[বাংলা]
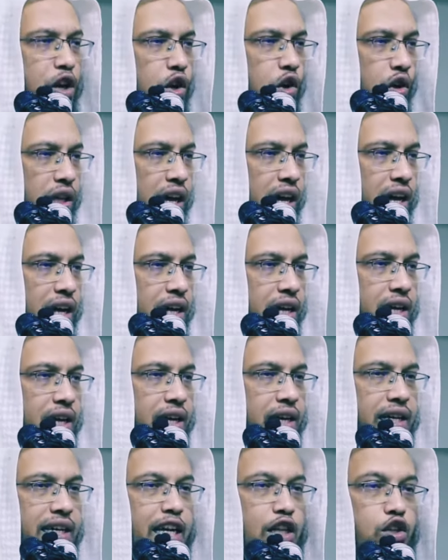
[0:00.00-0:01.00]
ভিন্ন কথা
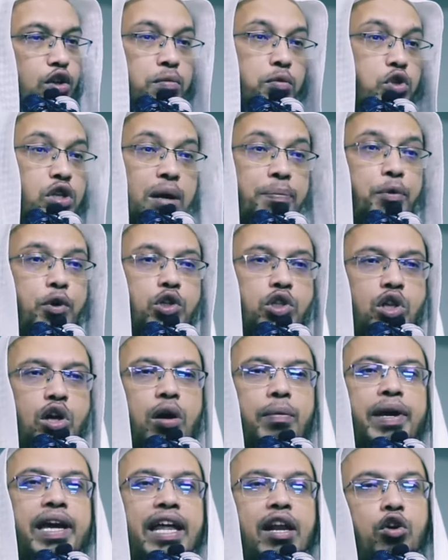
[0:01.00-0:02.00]
কিন্তু মোজা পড়তে
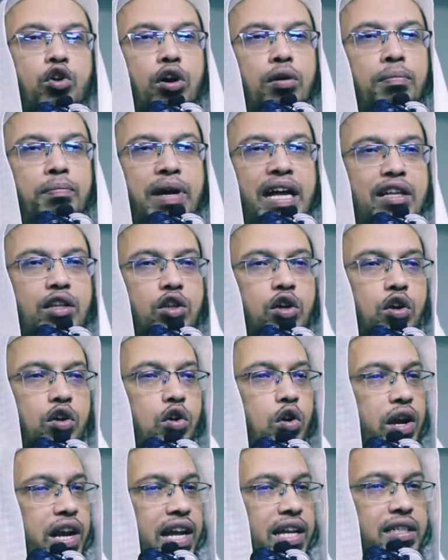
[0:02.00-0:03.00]
হবে এরকম বাধ্য
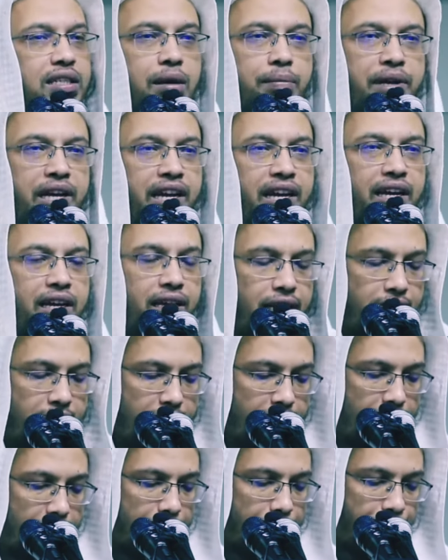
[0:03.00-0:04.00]
করা যাবে
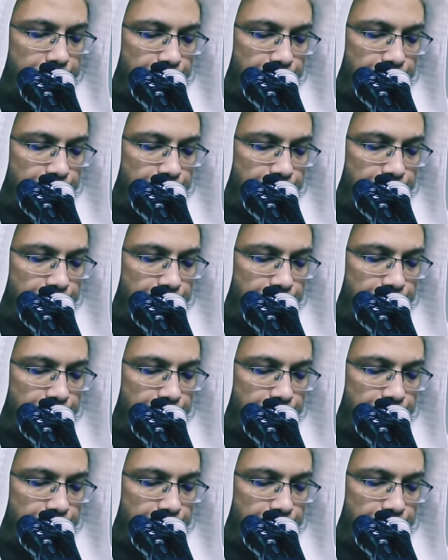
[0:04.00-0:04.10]
না